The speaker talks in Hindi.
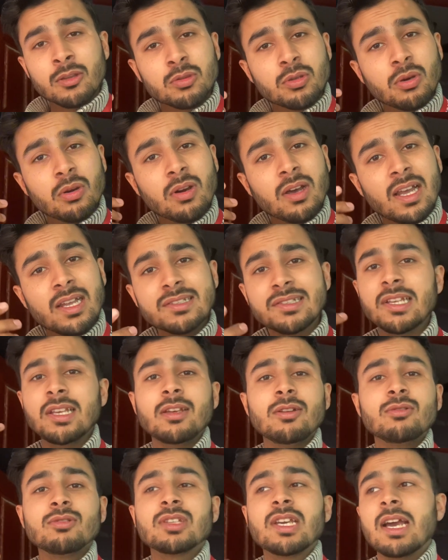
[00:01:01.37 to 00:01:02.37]
तो ऐसा ही
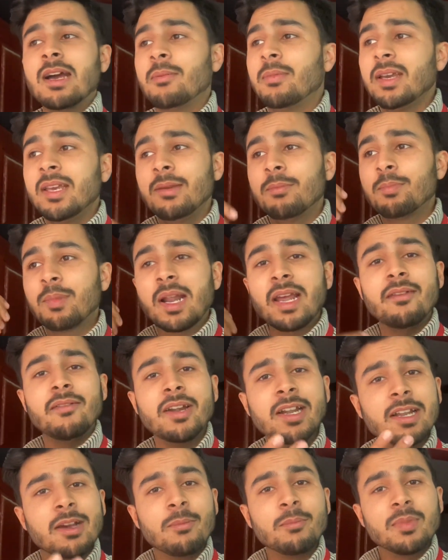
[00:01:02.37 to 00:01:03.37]
कुछ है भाई
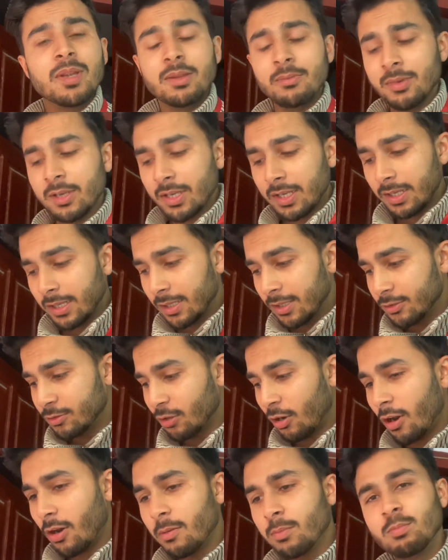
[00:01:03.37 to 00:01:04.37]
प्राइवेट कंपनी में
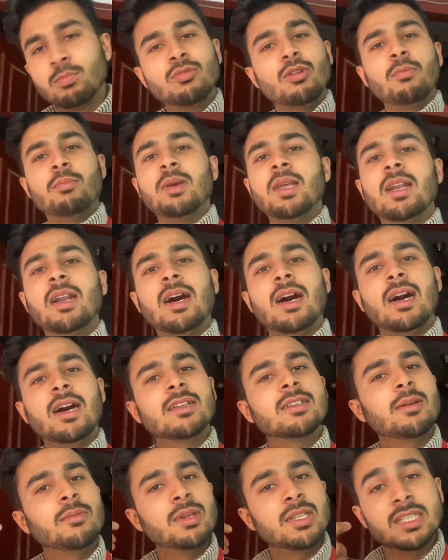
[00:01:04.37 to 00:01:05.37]
जॉब तो फिर
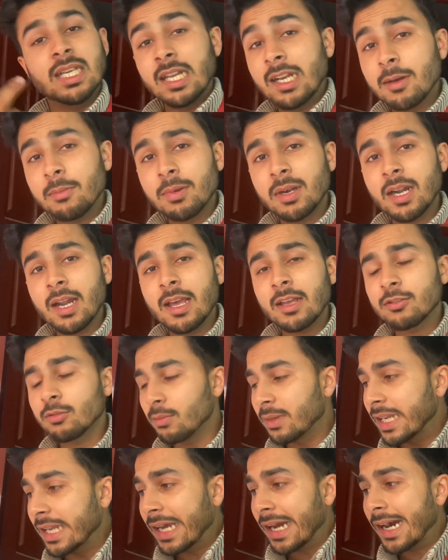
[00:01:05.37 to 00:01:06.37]
आज हमें जाना पड़ रहा है तो
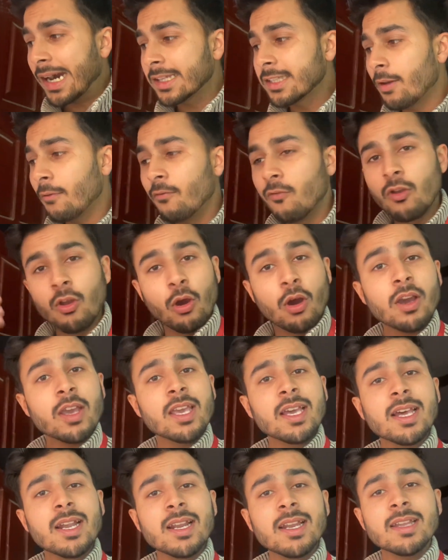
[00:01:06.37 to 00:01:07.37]
मैंने कहा आज हम व्लॉग ही
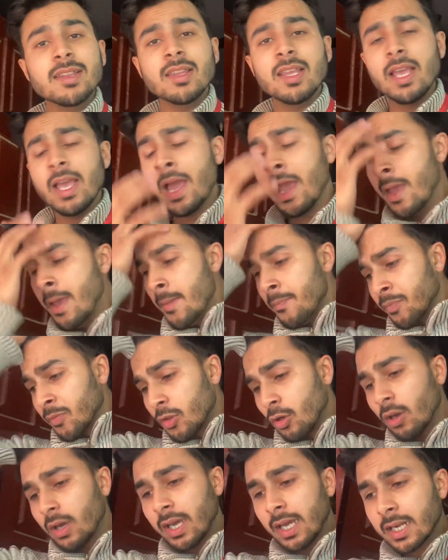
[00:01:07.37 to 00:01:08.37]
कर लेते हैं
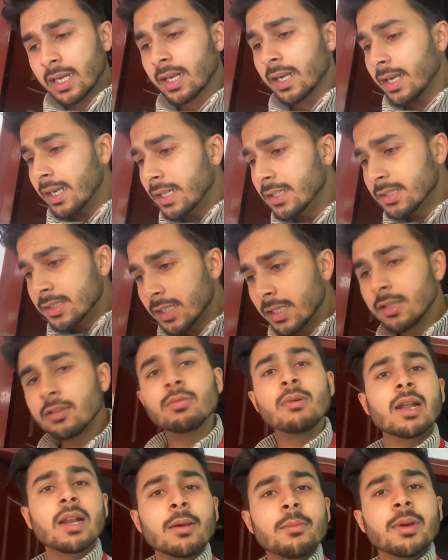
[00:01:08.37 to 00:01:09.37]
तो खैर रेडी शेडी
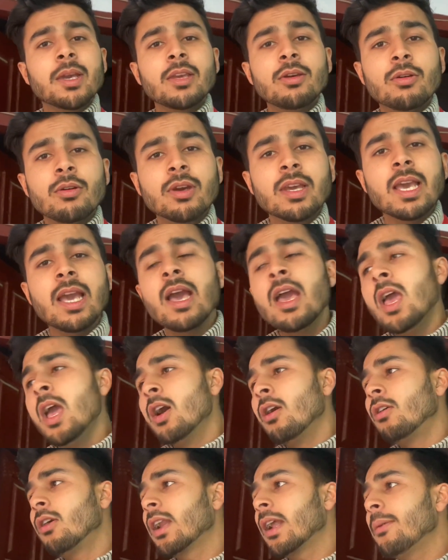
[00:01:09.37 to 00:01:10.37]
तुम्हारा भाई हो गया
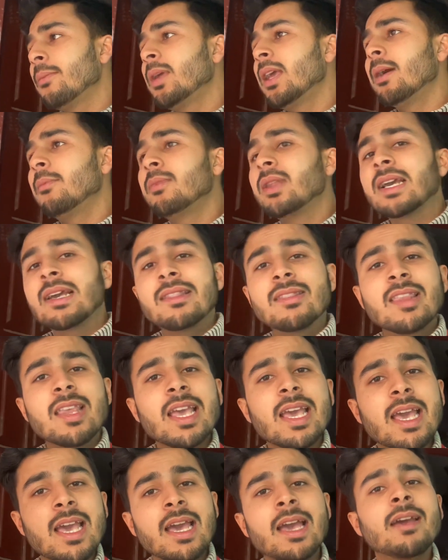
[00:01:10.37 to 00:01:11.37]
और अभी हम निकलते
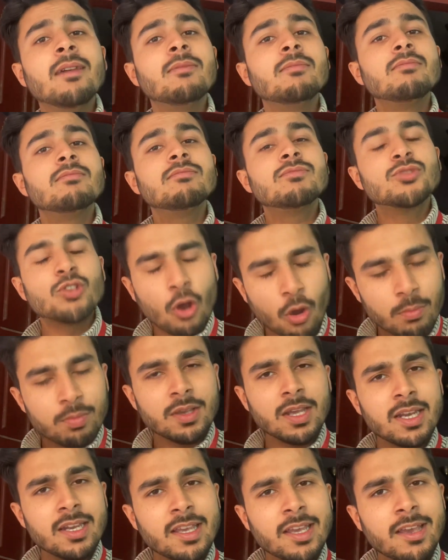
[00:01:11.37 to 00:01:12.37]
हैं जॉब
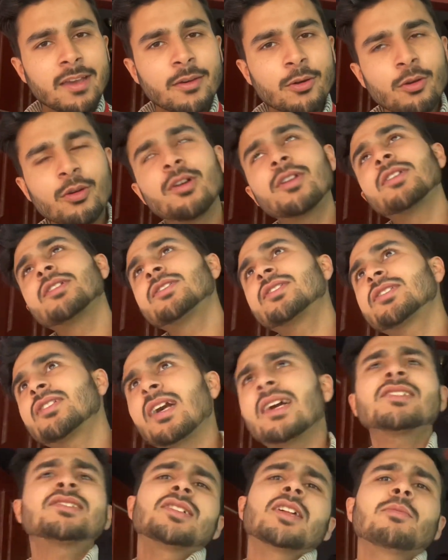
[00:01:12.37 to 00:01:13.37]
के लिए और
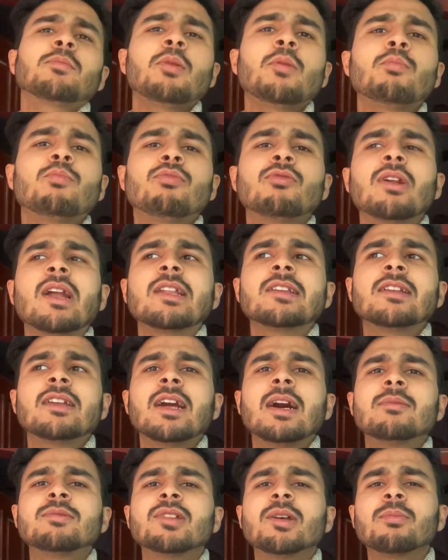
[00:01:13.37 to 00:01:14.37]
साथ साथ फिर पूरा दिन
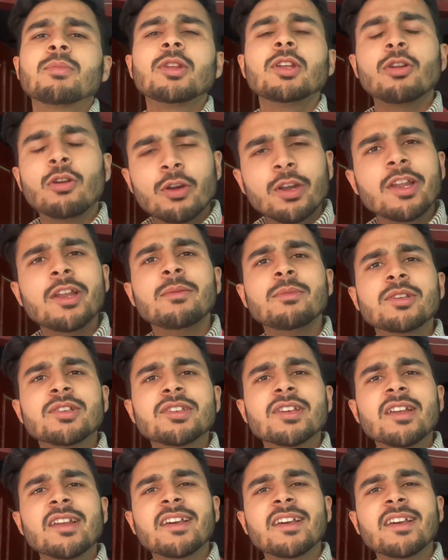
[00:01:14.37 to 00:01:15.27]
आपसे अपनी रूटीन भी शेयर